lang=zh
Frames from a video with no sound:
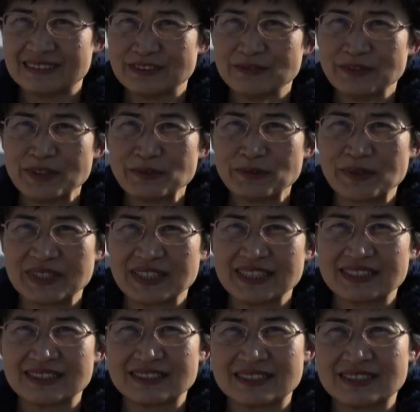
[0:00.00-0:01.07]
因为我那
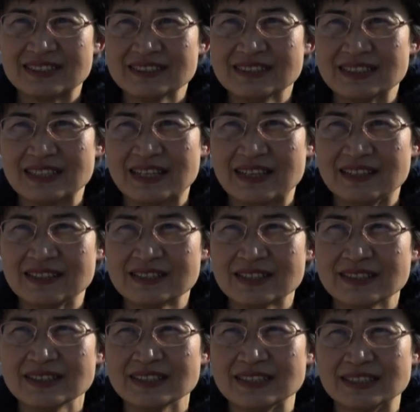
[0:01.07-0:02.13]
个之前身
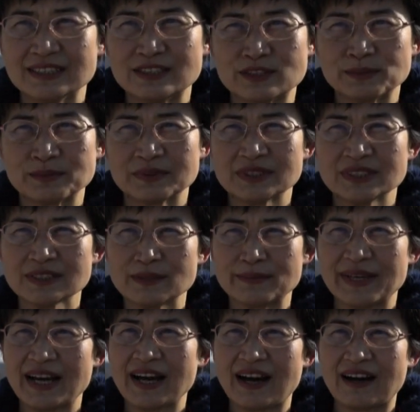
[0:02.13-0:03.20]
体一直不是特别
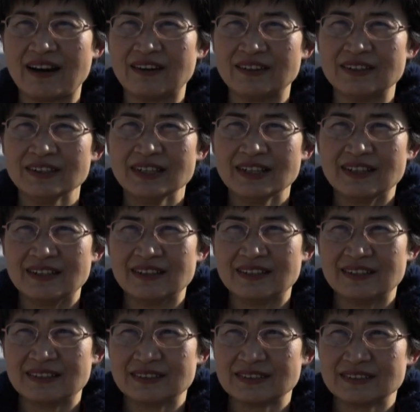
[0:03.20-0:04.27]
好，
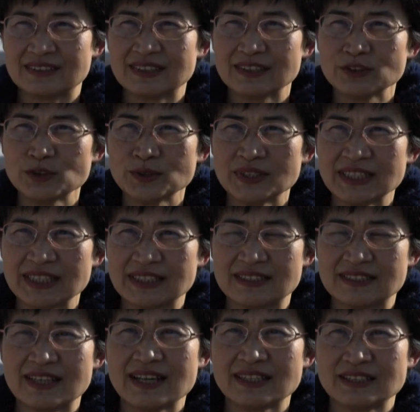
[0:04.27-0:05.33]
呃，听说那个
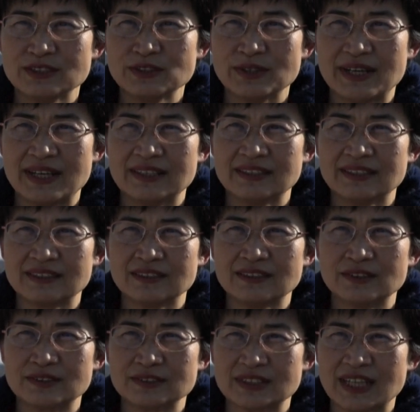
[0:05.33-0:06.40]
太极拳能
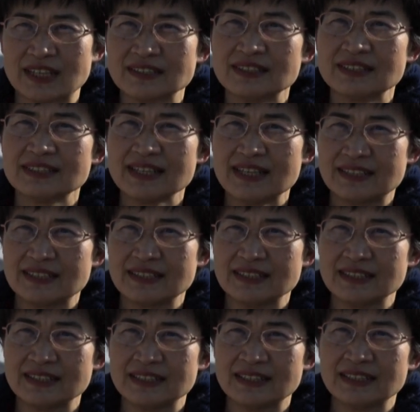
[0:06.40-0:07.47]
够强身健
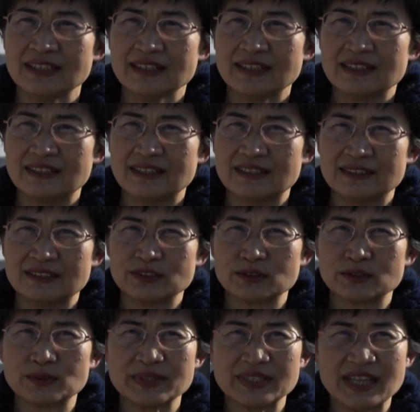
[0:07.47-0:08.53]
体，呃，就是
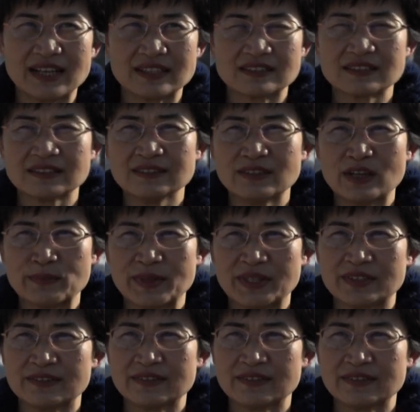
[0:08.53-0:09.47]
对养生方面都